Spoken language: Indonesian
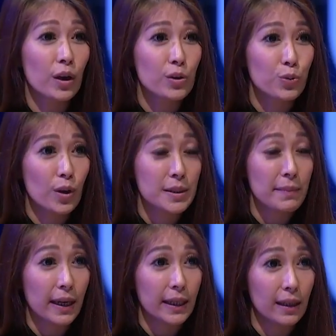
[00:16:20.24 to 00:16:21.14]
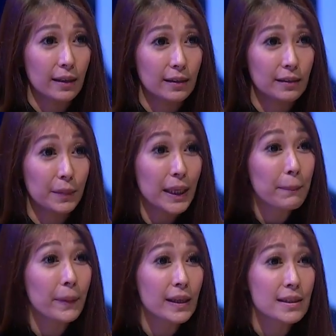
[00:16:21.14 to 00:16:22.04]
juga sudah semakin
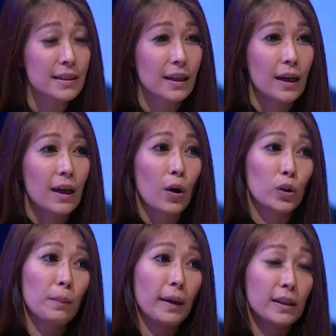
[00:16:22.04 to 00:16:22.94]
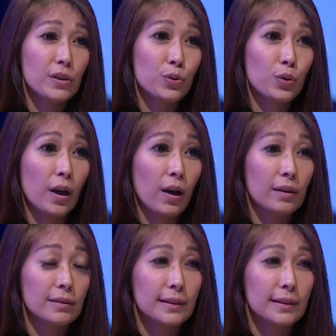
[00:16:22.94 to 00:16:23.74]
menipis otomatis juga